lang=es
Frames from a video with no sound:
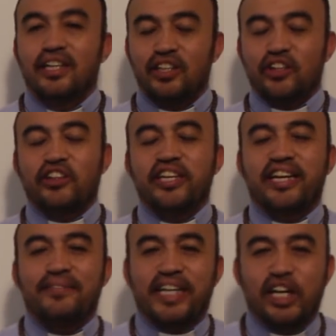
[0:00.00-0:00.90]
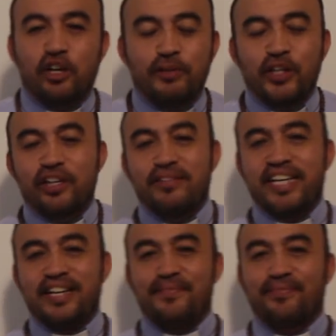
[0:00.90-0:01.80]
Dios indica, mi querido hermano y
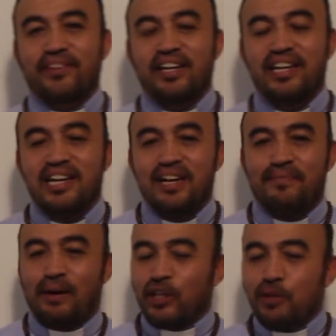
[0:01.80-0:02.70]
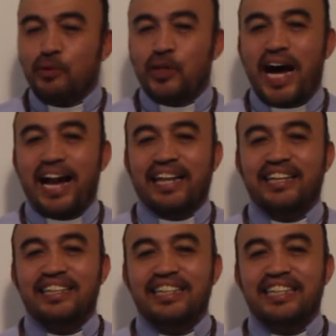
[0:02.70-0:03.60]
hermana, vamos a
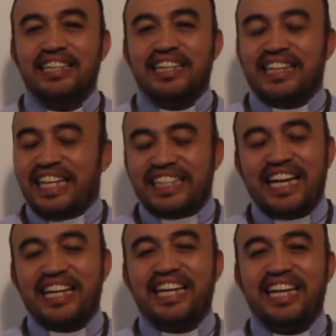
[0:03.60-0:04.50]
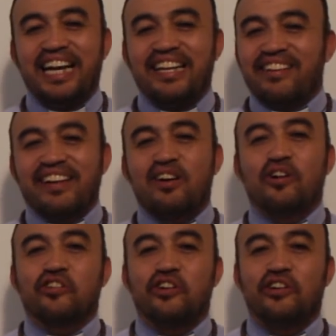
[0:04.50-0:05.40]
disfrutar de esta alegría, de este
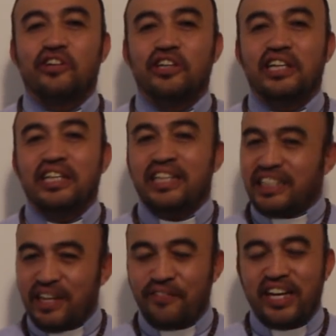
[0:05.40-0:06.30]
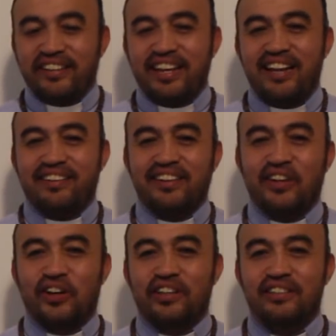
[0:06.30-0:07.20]
gozo, de esta fiesta del
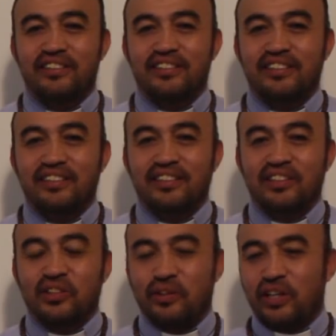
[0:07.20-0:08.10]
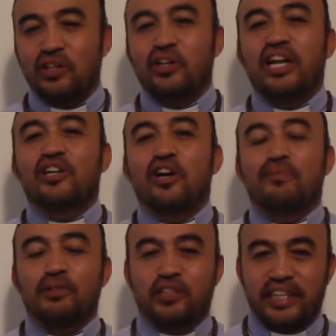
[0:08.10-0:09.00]
Señor sobre todo en el
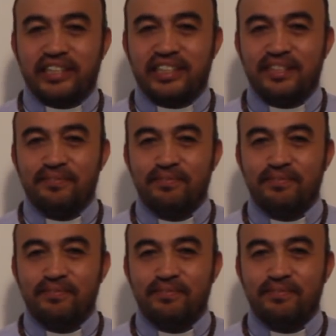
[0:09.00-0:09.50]
Corpus Christi.